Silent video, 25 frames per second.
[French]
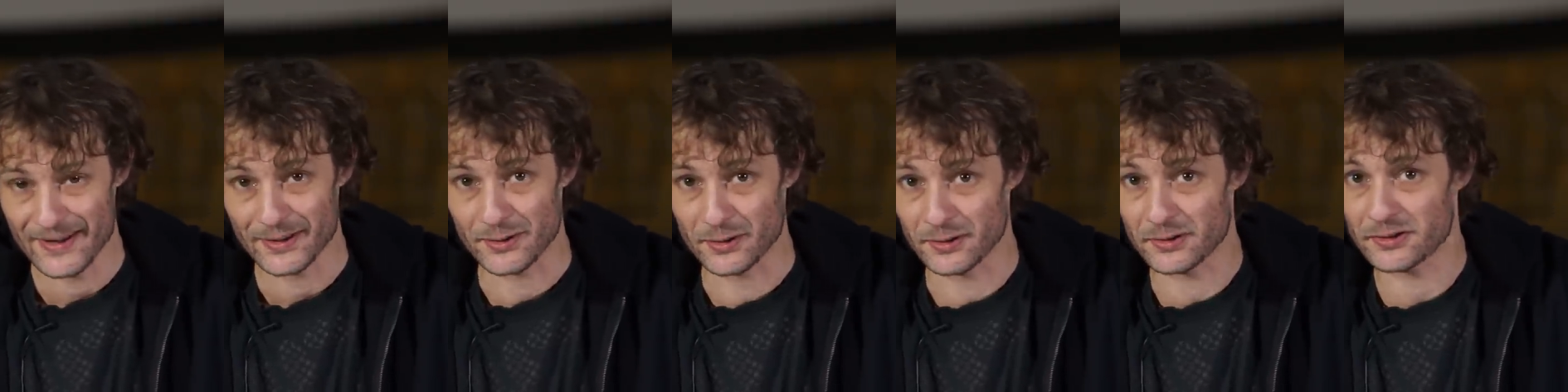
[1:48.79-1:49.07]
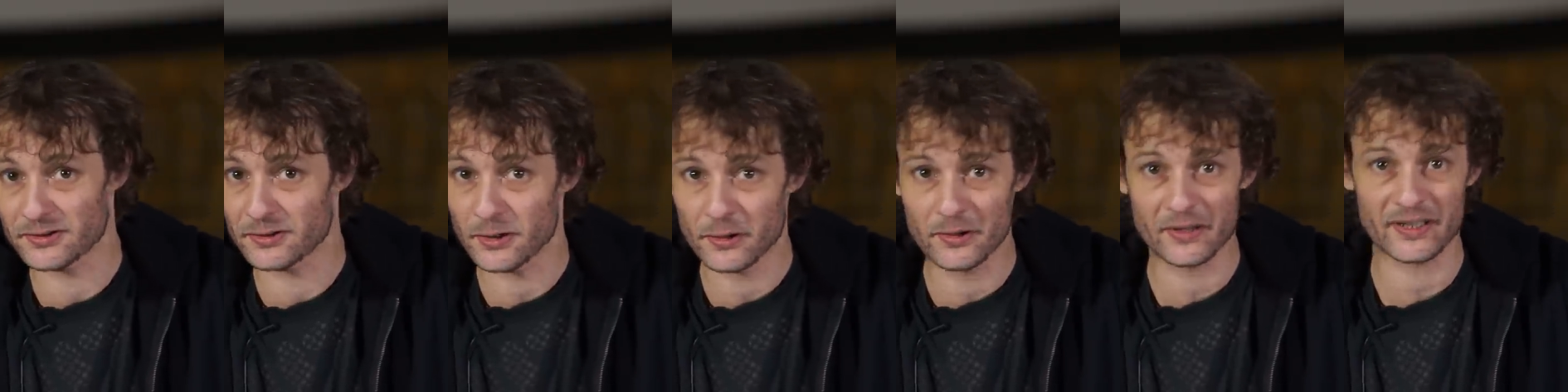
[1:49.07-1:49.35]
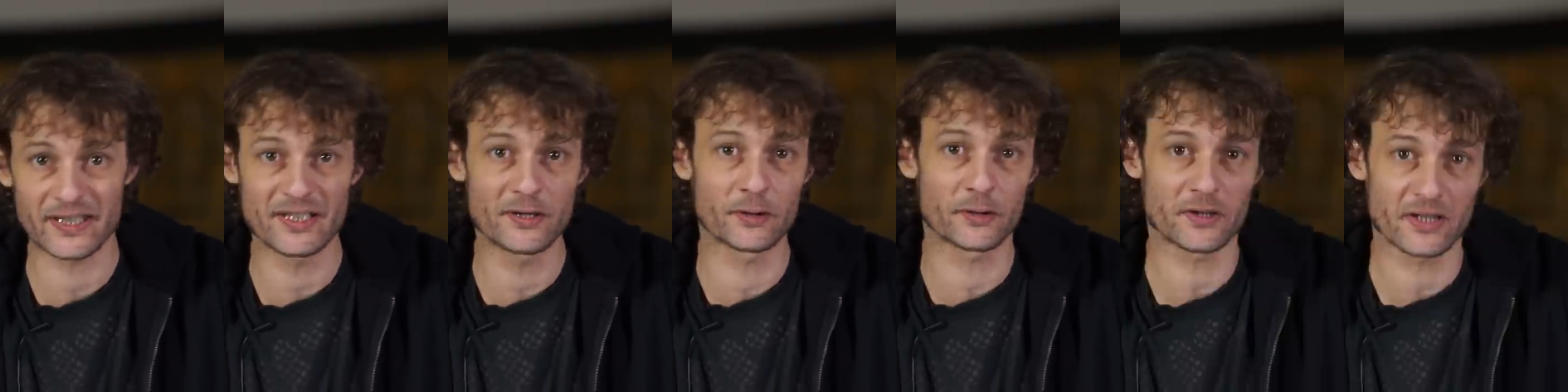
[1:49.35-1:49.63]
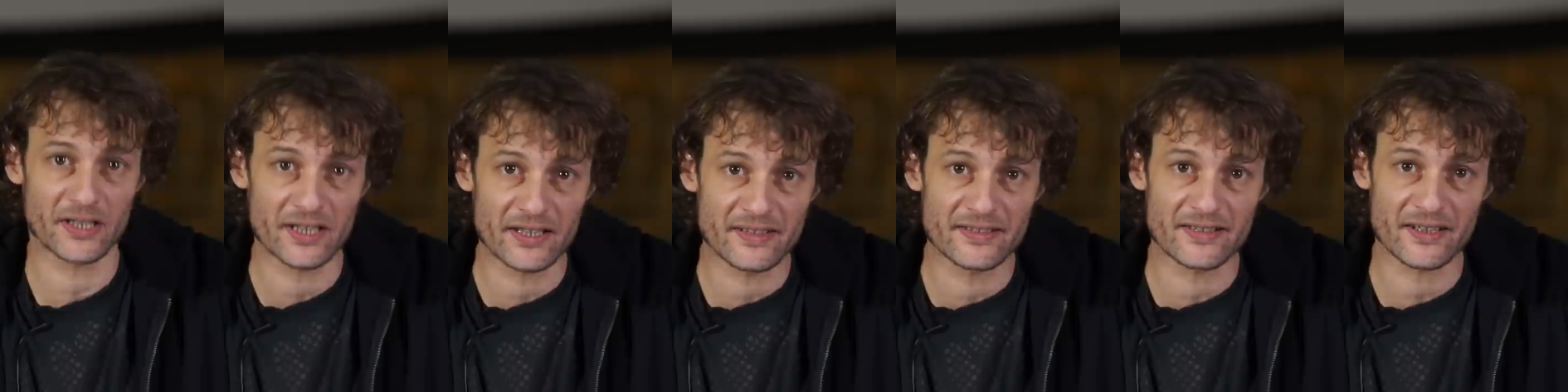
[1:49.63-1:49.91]
que seul rit le
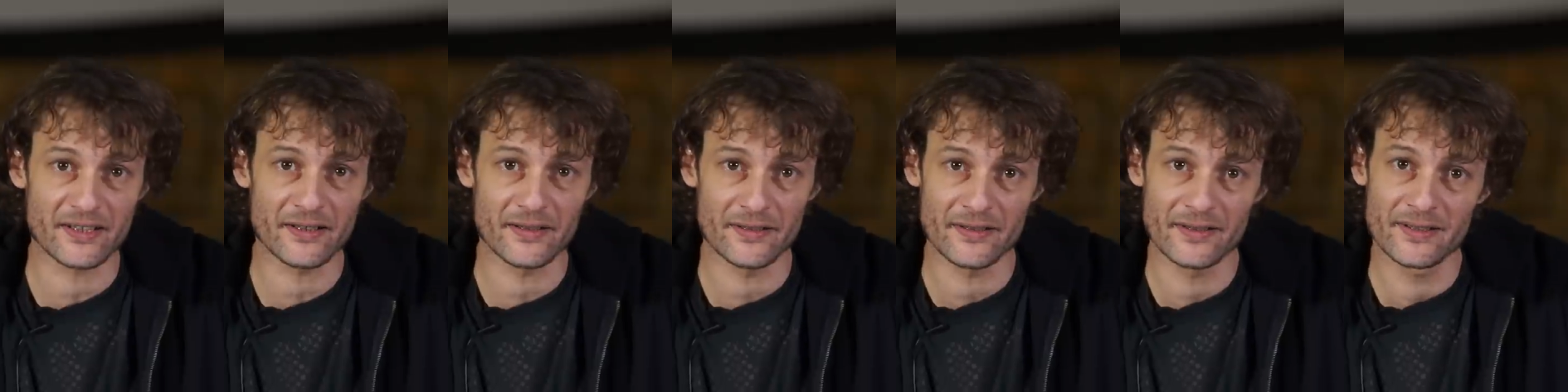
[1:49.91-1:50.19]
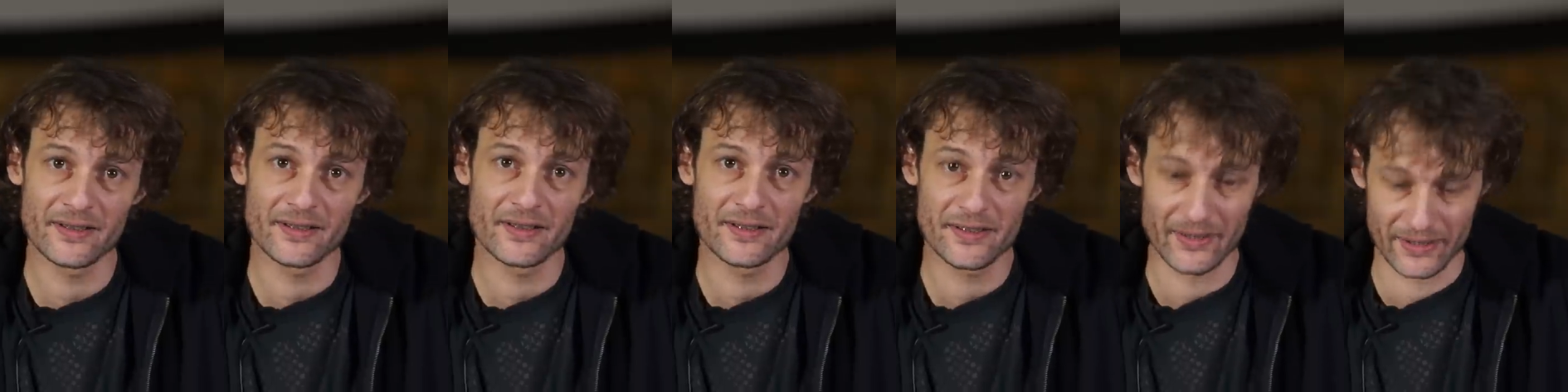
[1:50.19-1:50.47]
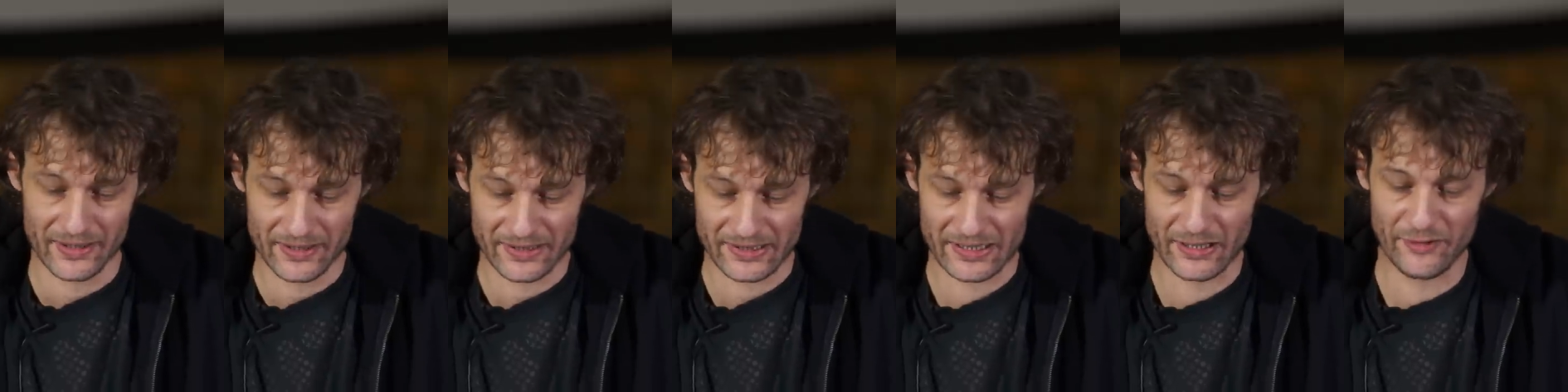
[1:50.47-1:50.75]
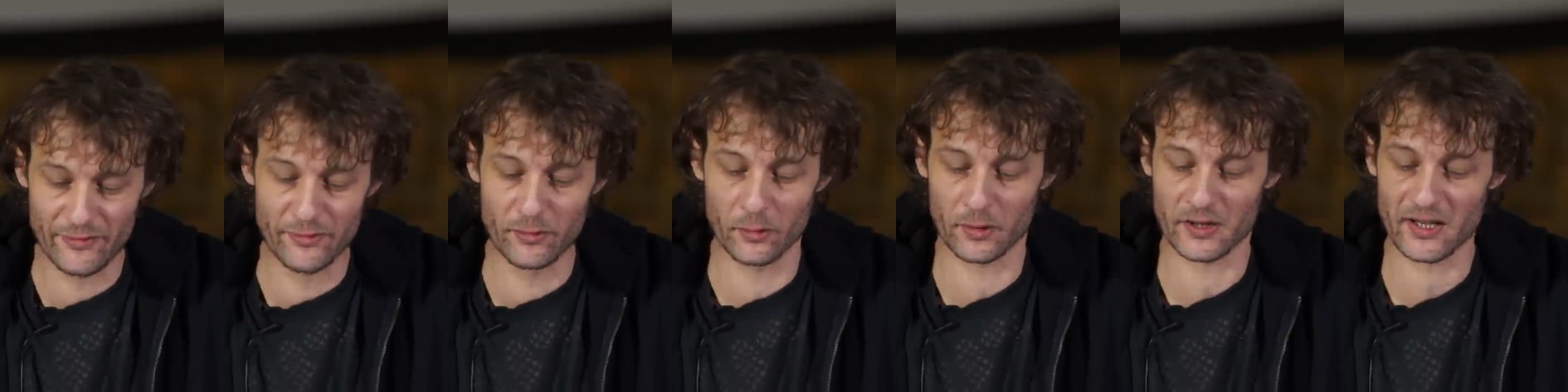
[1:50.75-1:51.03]
crétin,
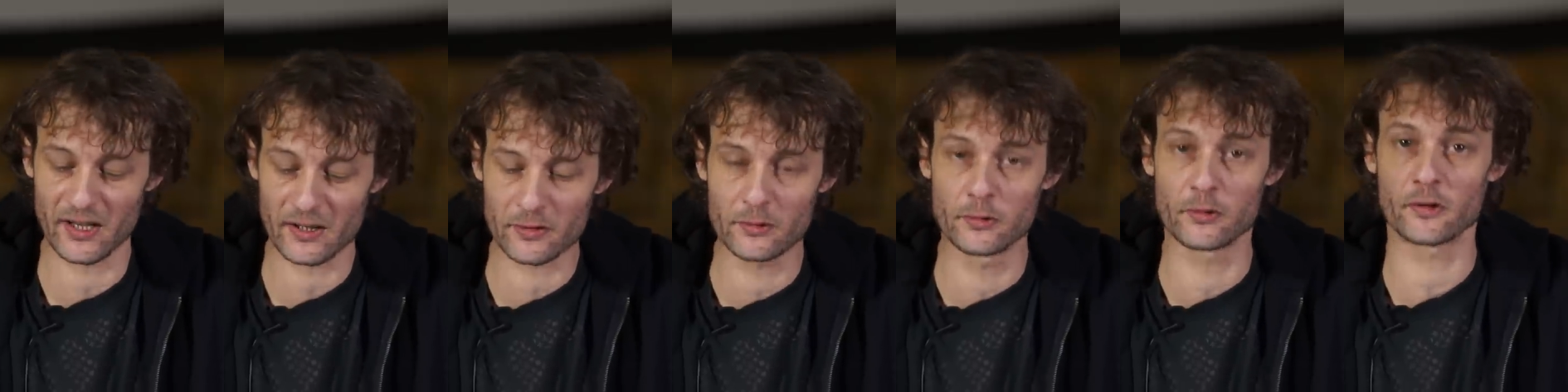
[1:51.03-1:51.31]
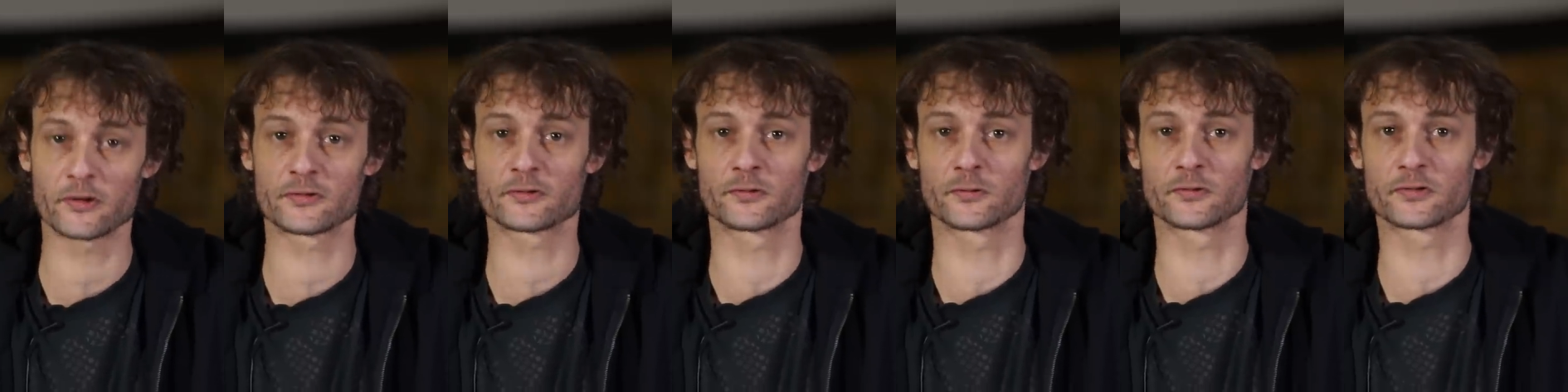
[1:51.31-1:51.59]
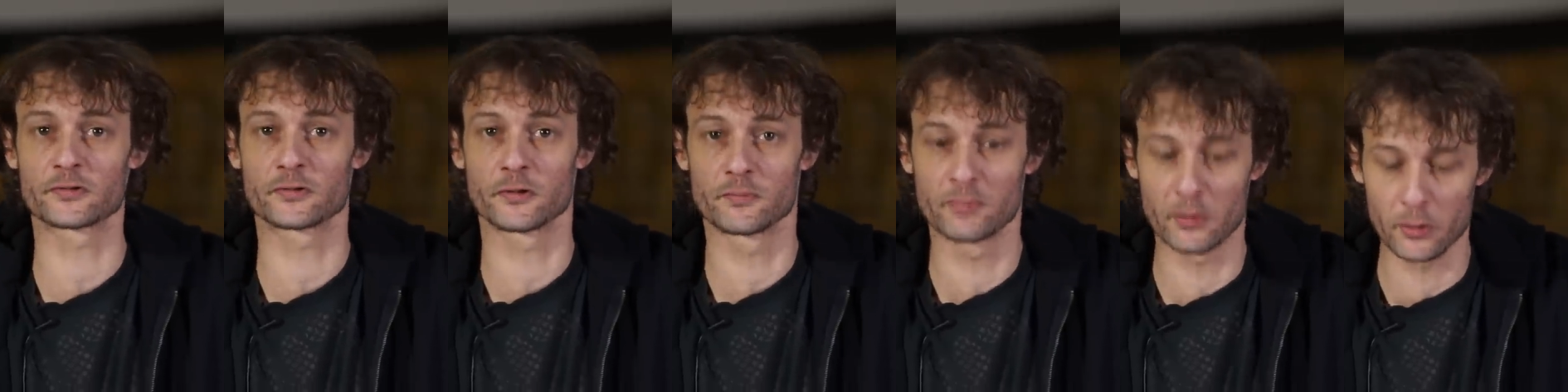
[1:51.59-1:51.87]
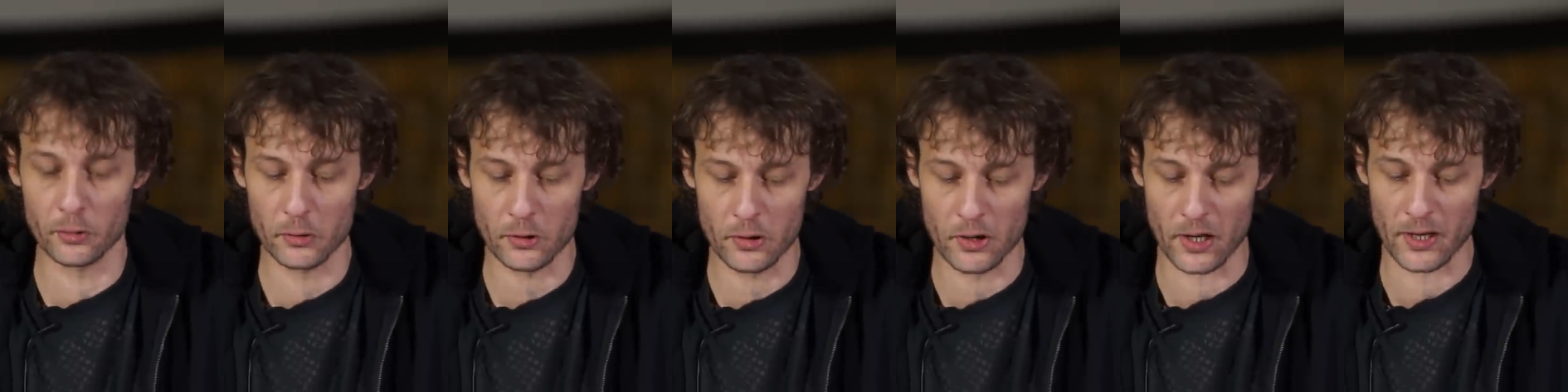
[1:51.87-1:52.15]
qu'il faut rire que lorsqu'on se
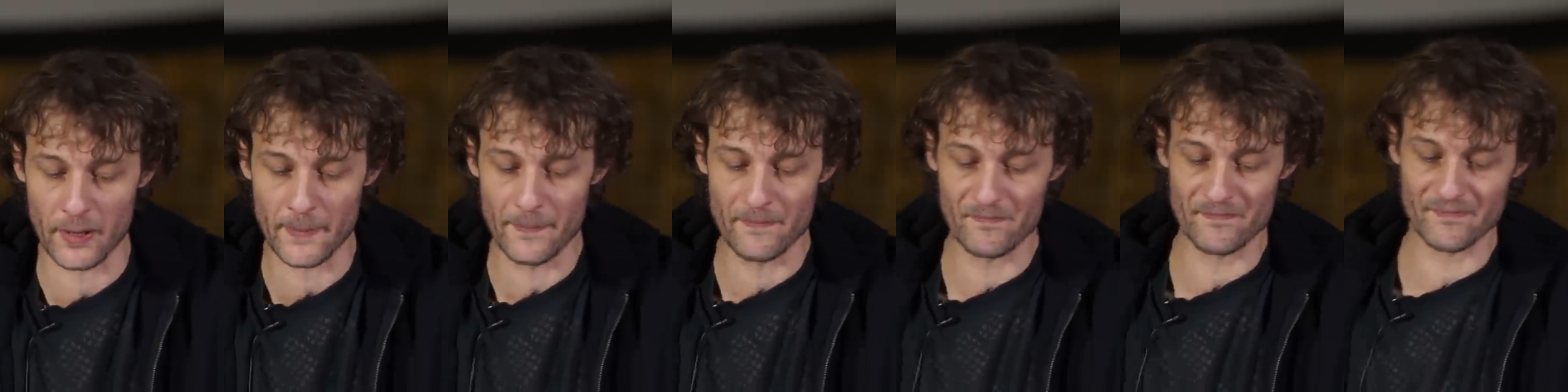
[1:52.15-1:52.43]
brûle.